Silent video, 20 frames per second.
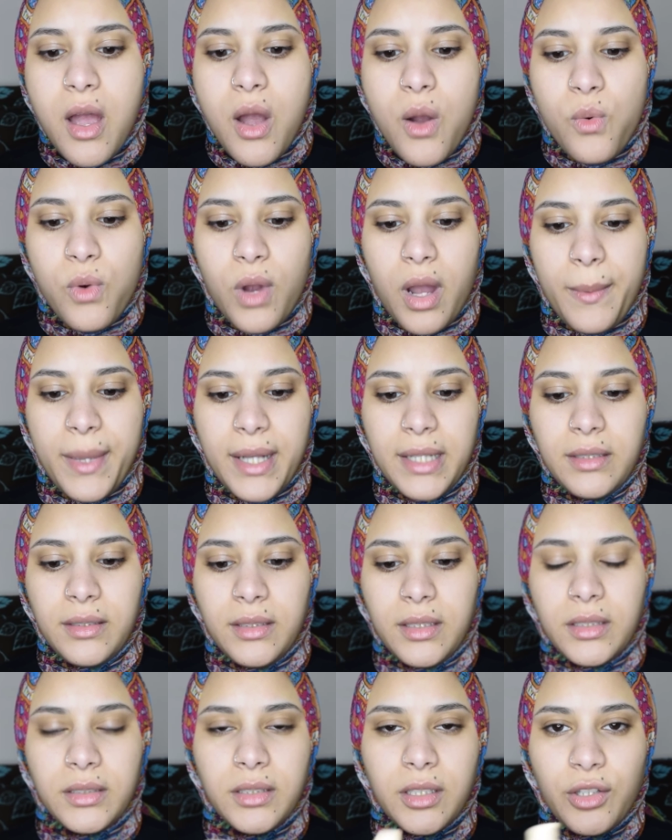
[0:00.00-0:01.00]
وكمان
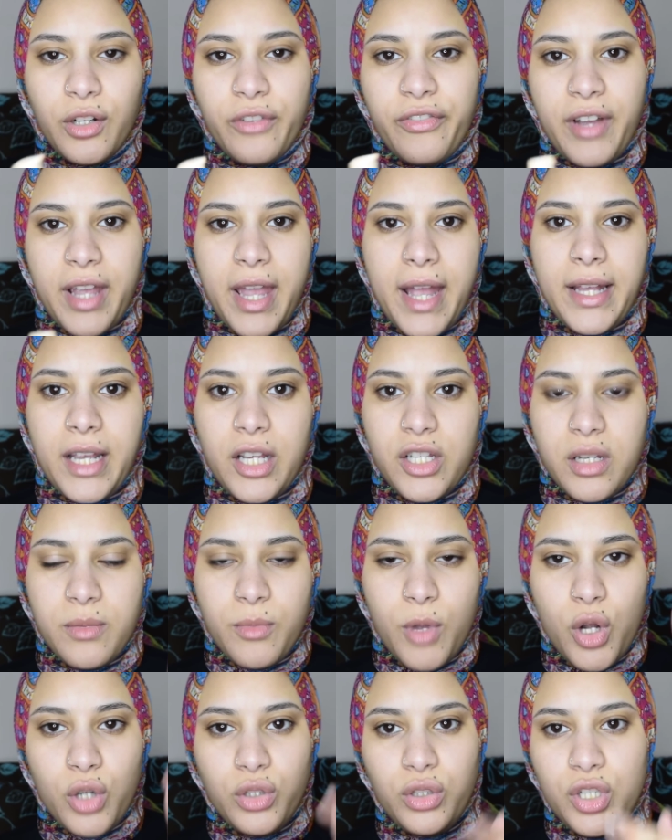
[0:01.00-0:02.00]
نظافه يعني عشان ما
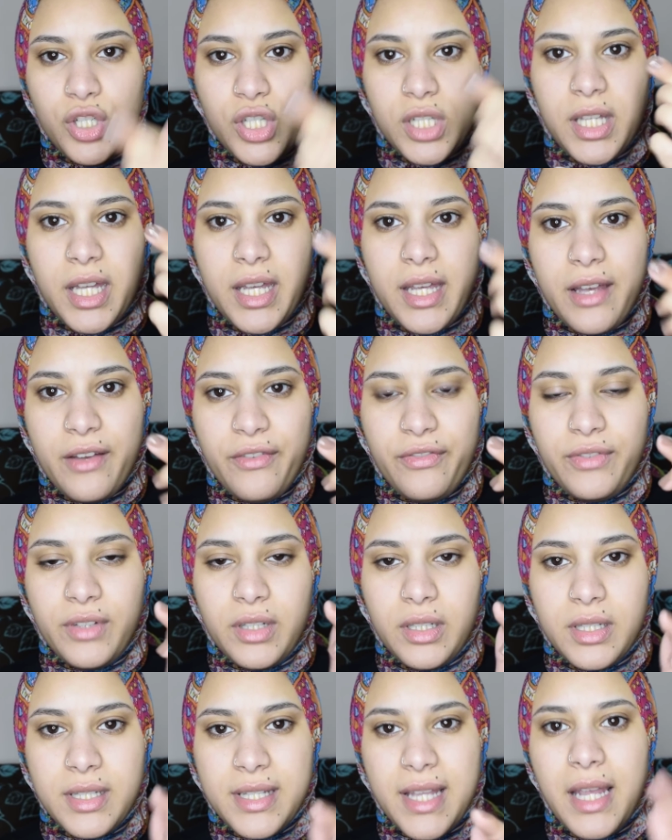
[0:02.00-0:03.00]
احطش ايديا
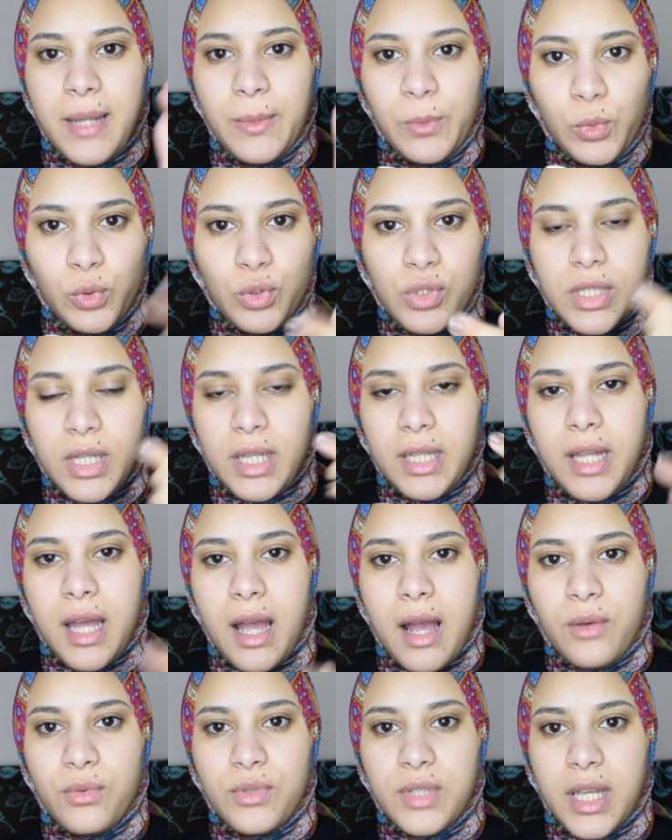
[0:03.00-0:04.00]
في زي الموس كده
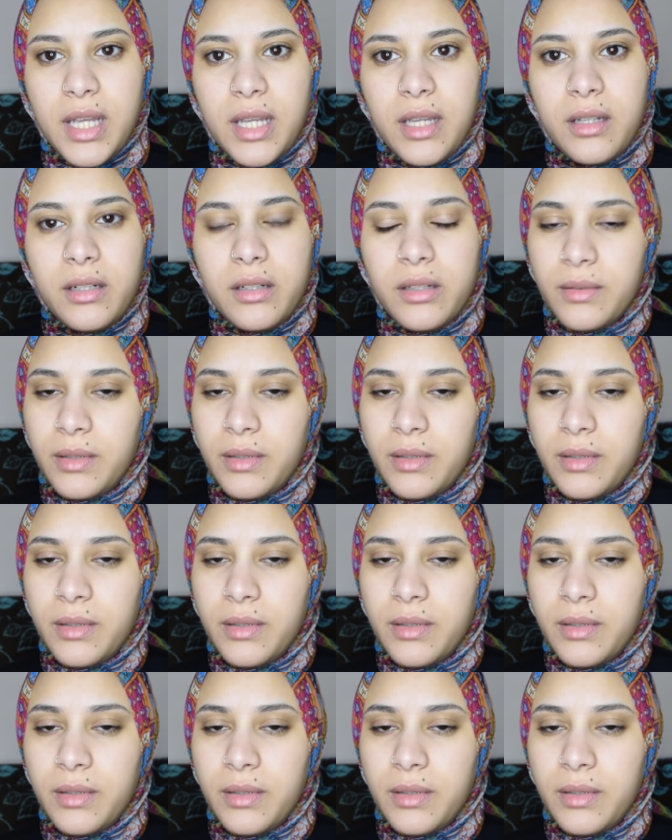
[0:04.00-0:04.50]
او زي